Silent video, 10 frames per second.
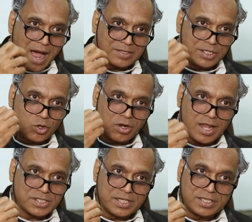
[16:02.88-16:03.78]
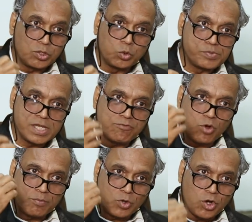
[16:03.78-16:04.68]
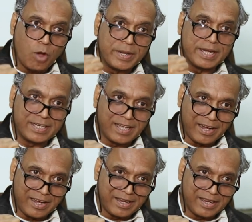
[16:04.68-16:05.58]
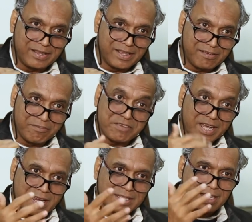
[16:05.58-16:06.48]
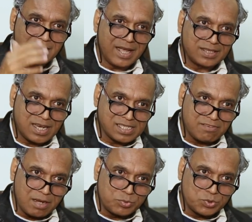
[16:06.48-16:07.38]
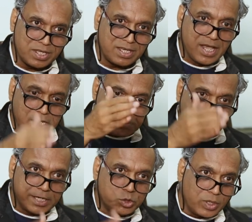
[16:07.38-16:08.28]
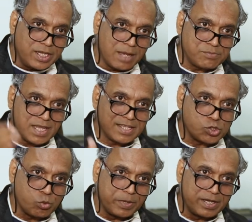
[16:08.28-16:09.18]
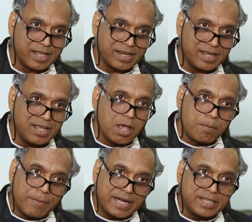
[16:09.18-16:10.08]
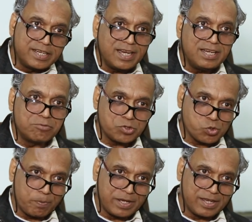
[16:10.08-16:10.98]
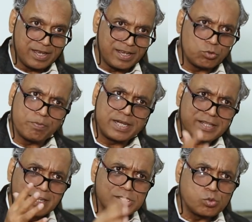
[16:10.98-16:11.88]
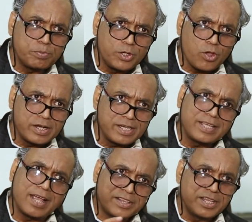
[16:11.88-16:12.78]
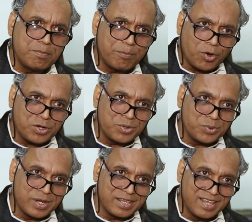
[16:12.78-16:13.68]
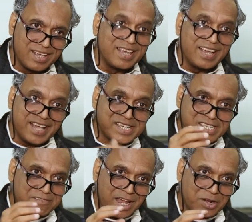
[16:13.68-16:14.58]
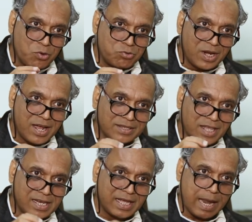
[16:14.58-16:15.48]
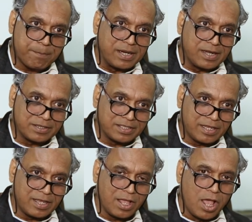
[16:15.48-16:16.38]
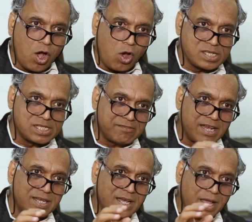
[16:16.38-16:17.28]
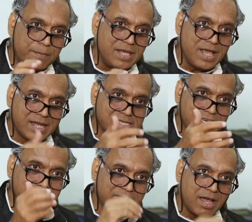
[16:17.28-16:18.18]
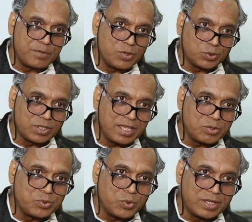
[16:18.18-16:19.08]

आर्थिक और राजनीतिक रूप से वो हमको डोमिनेट कर रहे हैं विवेकानंद ये लगातार सवाल पूछते हैं कि स्पिरिचुअली हम ज्यादा सुपीरियर हैं मटेरियली वो सुपीरियर हैं तो मटेरियल सुपीरियरिटी क्या इतनी इंपॉर्टेंट हो गई इस सवाल को वो लगातार ग्रैपल करते हैं और सवाल का कभी अक्सर जवाब ये होता है कि उनको